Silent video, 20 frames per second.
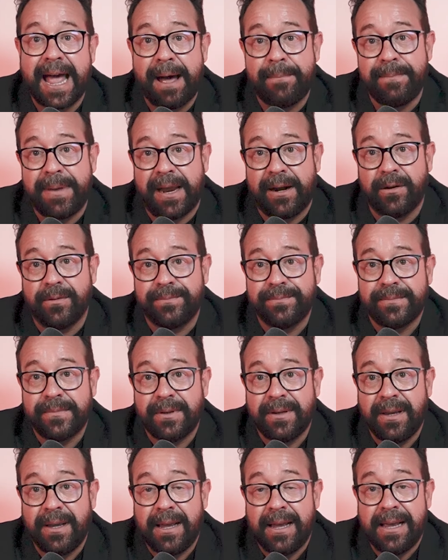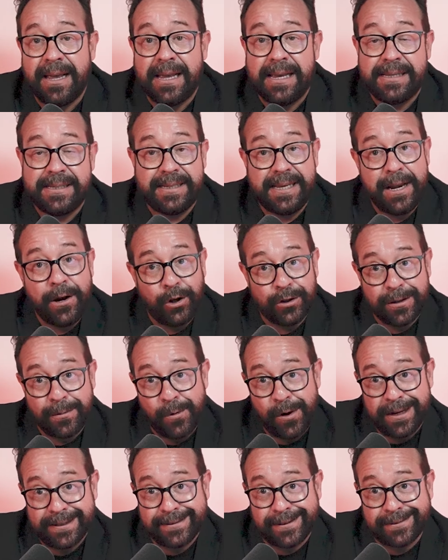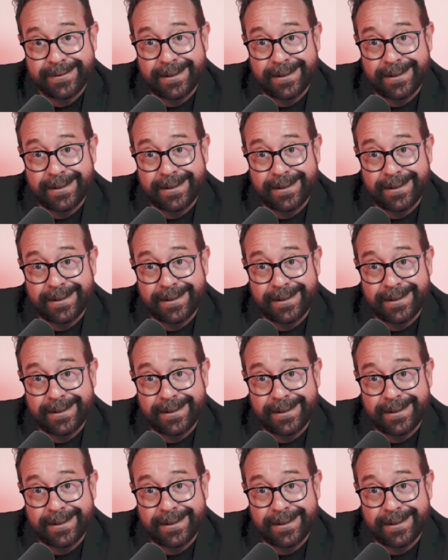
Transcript: cámbialo. Si no te molesta